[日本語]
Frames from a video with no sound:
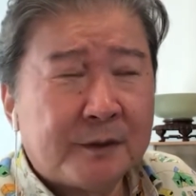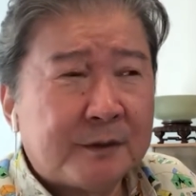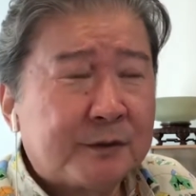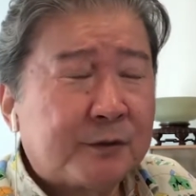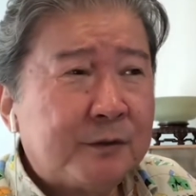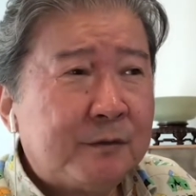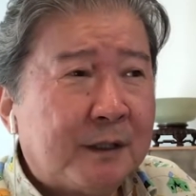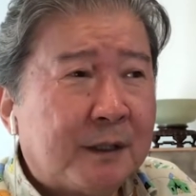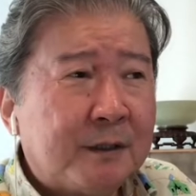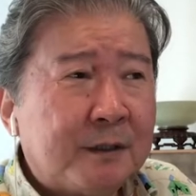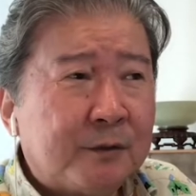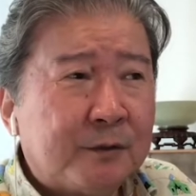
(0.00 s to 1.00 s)
で、それは、
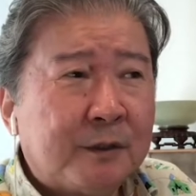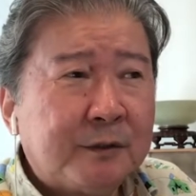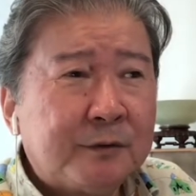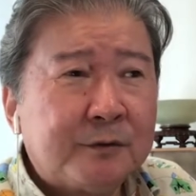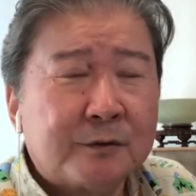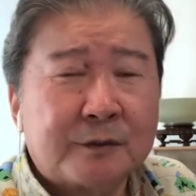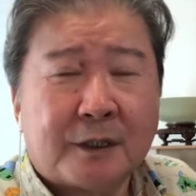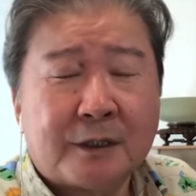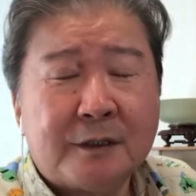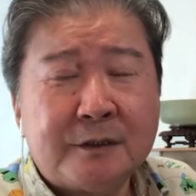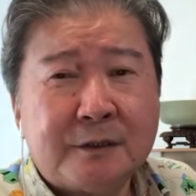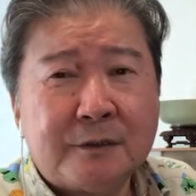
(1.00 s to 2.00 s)
俺はちょっと社
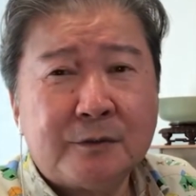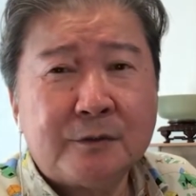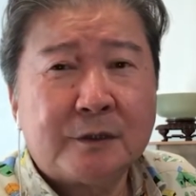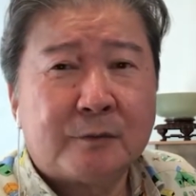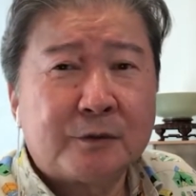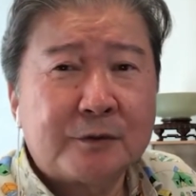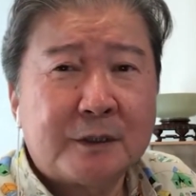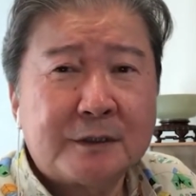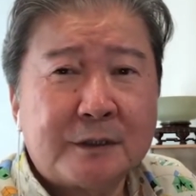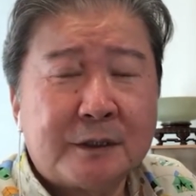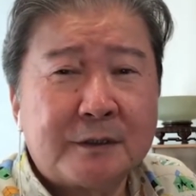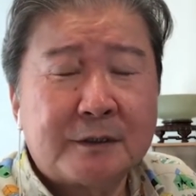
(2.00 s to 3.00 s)
会的に大きな問題じゃ
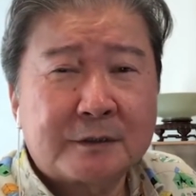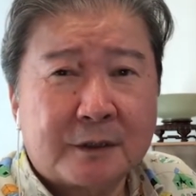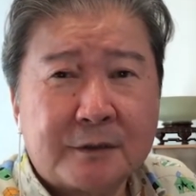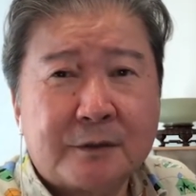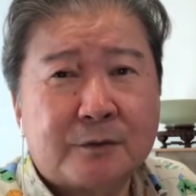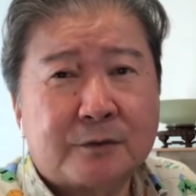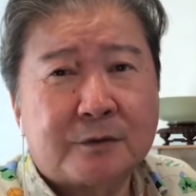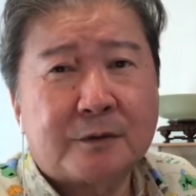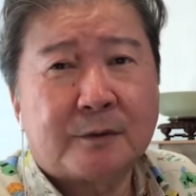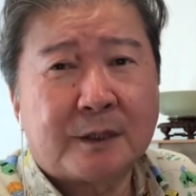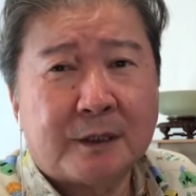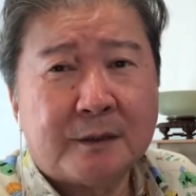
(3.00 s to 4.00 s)
ないですかってこと言って
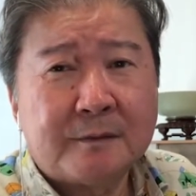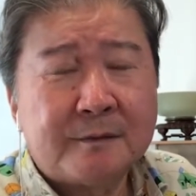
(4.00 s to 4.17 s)
るわけ。